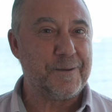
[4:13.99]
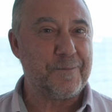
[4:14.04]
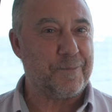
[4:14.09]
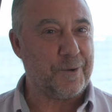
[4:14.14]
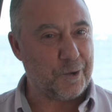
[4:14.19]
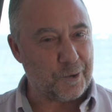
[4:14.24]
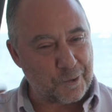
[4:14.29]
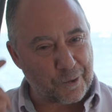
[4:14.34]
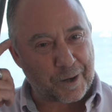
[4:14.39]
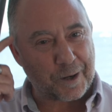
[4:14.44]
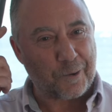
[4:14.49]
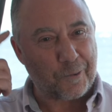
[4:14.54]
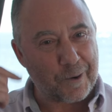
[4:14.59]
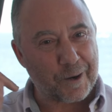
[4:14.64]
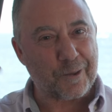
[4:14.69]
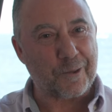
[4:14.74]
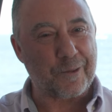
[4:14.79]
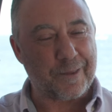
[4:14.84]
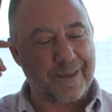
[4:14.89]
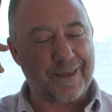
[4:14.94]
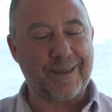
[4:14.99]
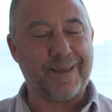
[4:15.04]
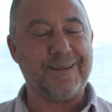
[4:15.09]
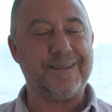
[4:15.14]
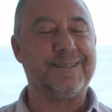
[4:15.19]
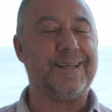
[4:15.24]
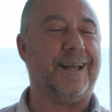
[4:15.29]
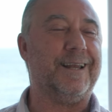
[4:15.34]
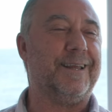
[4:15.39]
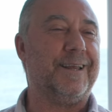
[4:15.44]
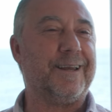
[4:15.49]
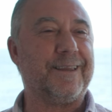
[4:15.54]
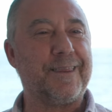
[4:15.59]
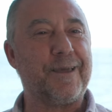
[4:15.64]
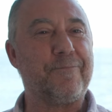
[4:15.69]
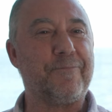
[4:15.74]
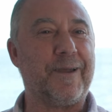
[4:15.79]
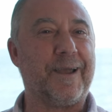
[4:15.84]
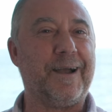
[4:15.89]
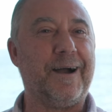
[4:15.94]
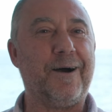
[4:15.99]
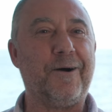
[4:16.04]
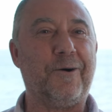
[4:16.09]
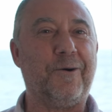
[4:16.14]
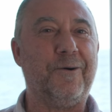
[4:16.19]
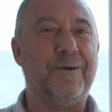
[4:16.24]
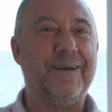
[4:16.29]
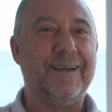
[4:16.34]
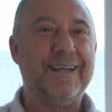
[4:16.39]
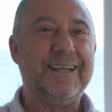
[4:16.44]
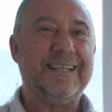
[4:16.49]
Pero yo recuerdo de salir despejado,